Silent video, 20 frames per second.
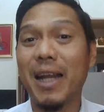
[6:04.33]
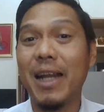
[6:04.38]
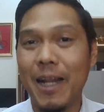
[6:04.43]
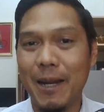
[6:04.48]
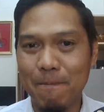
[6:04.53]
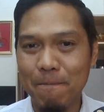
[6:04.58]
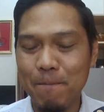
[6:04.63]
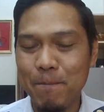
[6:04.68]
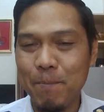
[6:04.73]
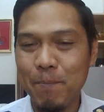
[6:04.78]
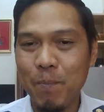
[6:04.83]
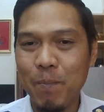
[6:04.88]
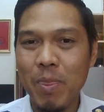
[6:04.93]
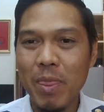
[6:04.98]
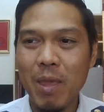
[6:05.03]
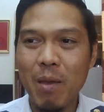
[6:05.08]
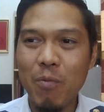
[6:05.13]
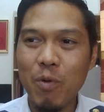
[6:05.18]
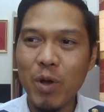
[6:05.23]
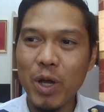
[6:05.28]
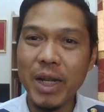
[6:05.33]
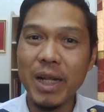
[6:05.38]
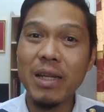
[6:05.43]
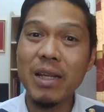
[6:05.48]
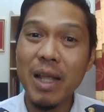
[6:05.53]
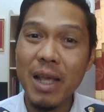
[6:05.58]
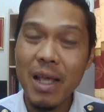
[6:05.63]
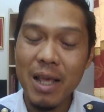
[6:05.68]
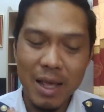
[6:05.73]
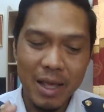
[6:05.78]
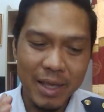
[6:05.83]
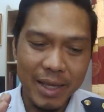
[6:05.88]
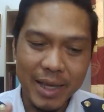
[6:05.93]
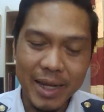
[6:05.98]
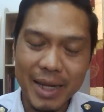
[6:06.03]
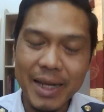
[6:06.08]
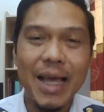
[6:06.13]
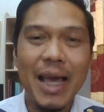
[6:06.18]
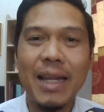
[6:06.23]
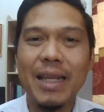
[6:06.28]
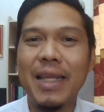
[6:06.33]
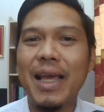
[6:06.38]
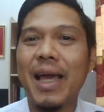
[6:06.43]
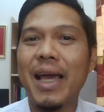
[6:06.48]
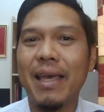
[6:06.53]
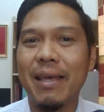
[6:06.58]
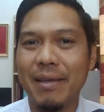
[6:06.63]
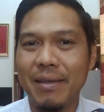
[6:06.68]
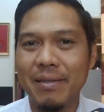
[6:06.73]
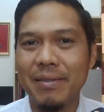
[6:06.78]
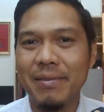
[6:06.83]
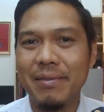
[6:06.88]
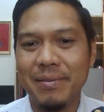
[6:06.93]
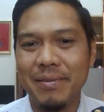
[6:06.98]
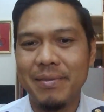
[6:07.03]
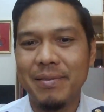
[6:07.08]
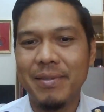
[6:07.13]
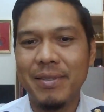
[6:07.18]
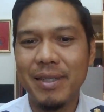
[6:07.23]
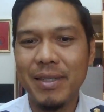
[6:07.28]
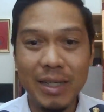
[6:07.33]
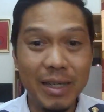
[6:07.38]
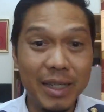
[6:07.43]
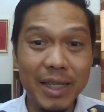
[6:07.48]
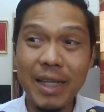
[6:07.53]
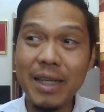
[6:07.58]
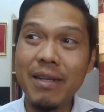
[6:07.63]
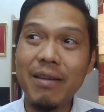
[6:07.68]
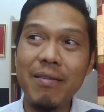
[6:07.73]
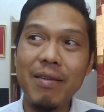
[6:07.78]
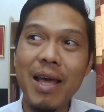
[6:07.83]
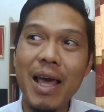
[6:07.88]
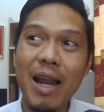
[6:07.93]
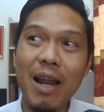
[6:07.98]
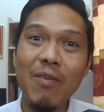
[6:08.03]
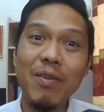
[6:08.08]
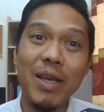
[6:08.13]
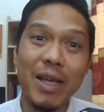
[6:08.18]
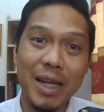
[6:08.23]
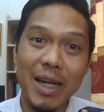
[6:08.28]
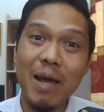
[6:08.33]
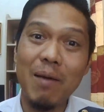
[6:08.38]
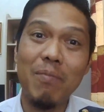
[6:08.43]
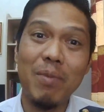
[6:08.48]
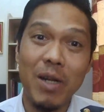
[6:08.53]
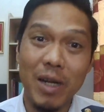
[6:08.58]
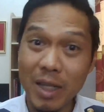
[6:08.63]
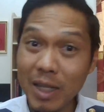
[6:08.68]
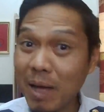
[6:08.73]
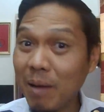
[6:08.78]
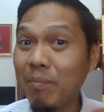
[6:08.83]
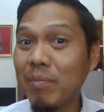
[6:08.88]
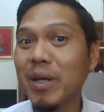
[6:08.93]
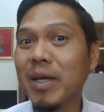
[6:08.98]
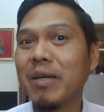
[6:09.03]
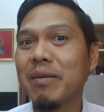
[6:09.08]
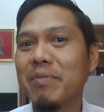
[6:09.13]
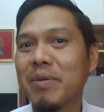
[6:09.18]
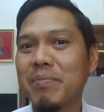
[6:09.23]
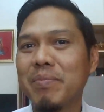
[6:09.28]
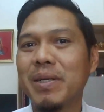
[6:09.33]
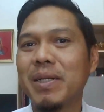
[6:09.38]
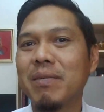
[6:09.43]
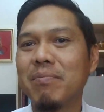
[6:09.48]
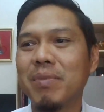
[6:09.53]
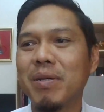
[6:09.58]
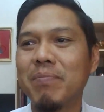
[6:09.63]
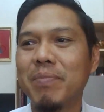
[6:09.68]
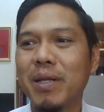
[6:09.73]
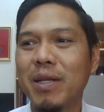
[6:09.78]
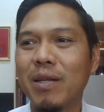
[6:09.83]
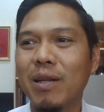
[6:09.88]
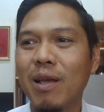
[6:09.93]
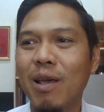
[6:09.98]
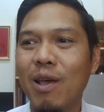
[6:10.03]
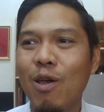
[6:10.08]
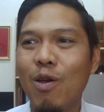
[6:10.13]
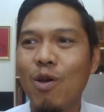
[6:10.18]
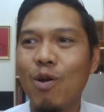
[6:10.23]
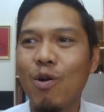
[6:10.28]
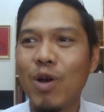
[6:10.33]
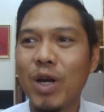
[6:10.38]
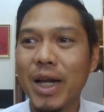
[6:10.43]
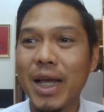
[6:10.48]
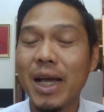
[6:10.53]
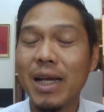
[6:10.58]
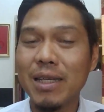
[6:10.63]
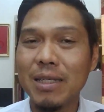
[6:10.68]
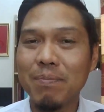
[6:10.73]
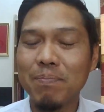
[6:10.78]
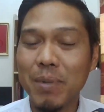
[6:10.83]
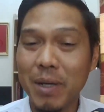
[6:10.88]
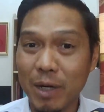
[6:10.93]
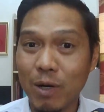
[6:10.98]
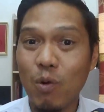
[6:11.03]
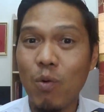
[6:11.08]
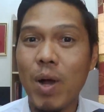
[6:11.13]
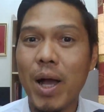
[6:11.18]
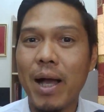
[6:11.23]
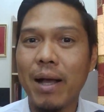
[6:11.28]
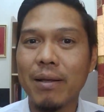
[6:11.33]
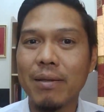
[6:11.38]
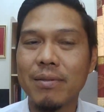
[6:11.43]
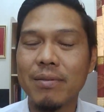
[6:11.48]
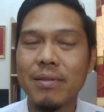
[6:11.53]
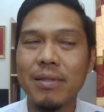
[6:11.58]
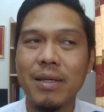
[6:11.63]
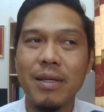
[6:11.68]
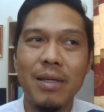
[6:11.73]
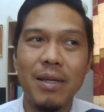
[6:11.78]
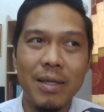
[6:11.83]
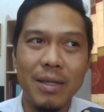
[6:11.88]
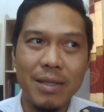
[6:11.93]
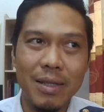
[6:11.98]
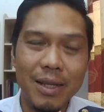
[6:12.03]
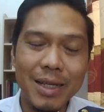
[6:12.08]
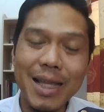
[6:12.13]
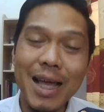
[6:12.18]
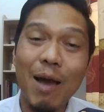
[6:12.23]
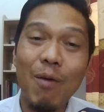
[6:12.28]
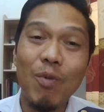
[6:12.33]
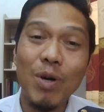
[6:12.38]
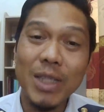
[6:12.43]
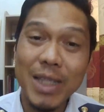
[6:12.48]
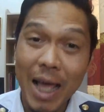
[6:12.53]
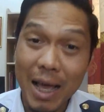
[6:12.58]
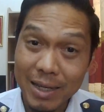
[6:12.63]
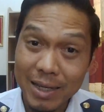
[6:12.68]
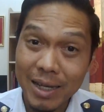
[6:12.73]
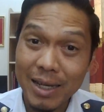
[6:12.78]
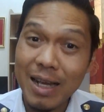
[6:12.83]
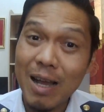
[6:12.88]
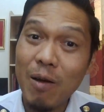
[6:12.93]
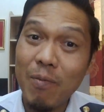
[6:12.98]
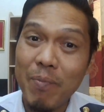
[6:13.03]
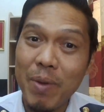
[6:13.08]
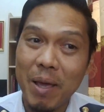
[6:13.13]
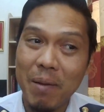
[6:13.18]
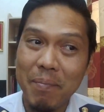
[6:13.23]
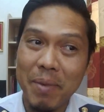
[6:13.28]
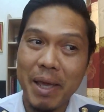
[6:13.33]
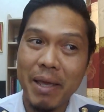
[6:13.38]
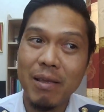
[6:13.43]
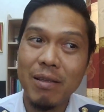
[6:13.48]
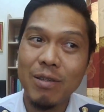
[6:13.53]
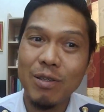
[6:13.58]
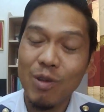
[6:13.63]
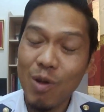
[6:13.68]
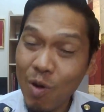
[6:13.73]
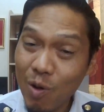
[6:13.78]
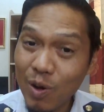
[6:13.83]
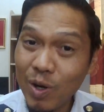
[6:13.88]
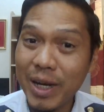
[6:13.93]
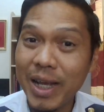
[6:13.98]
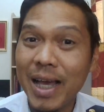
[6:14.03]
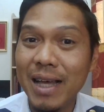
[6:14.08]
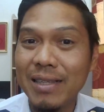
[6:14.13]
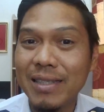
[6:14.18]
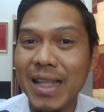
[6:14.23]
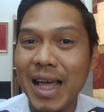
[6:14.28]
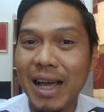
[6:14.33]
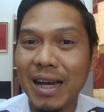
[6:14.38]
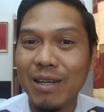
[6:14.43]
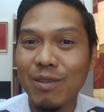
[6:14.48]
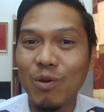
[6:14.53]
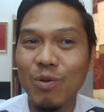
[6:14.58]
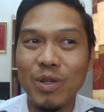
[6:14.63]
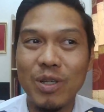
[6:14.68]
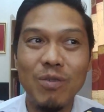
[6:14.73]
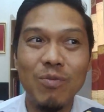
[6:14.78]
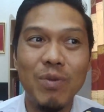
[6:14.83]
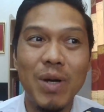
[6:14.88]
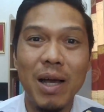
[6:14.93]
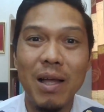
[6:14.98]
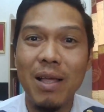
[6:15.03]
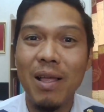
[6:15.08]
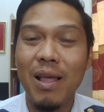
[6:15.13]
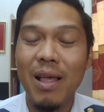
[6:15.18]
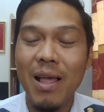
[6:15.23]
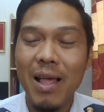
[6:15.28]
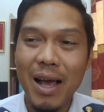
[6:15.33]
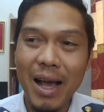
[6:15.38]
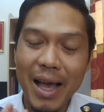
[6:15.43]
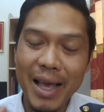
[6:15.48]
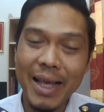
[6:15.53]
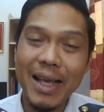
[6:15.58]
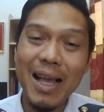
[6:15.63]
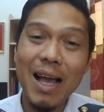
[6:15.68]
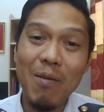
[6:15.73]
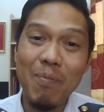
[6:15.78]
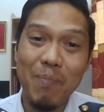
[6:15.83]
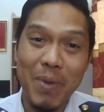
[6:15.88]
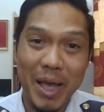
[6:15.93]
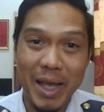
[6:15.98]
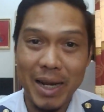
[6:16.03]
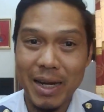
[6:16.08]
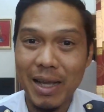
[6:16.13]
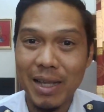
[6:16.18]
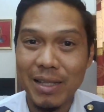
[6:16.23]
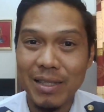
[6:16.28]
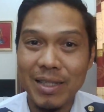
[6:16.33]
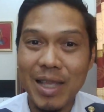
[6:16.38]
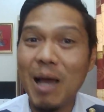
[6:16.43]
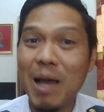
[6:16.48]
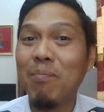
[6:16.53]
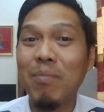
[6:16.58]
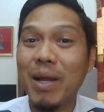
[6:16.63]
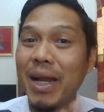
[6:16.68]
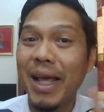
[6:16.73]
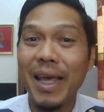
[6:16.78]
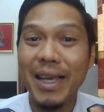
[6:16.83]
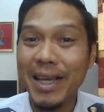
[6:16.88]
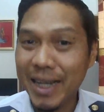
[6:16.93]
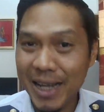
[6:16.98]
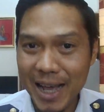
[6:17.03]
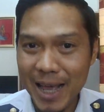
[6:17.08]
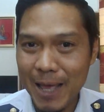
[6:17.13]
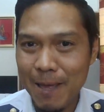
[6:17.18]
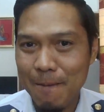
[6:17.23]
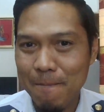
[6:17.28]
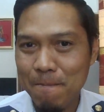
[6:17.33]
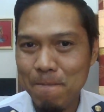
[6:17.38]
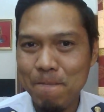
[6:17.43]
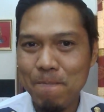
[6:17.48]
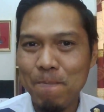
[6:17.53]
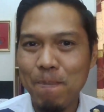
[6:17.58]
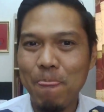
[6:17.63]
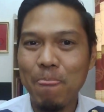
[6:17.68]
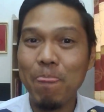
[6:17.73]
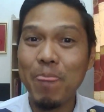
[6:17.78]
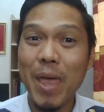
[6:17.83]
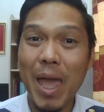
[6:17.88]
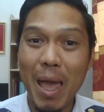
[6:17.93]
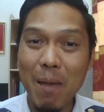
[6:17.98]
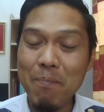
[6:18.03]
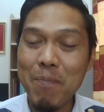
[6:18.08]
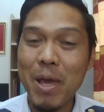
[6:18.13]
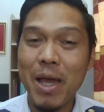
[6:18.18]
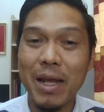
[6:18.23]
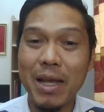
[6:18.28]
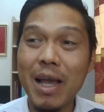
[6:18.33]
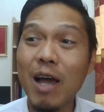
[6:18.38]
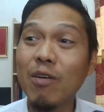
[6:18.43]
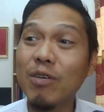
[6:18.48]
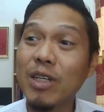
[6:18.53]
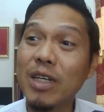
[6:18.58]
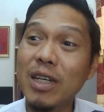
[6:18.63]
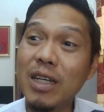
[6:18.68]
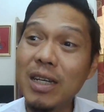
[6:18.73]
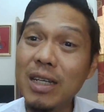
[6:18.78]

นั้น เพราะฉะนั้นคิดการใหญ่ คือคิดได้แล้วอยากจะทำอะไรแล้วทำเลย มันเป็นมันเป็นค่อนข้างจะเปิดกว้างแล้วถามว่าต่างจาก 98 ไหมก็ค่อนข้างต่าง ตรงที่ว่าไอ้98น่ะทำอะไรก็ได้ แต่ไอ้89นี่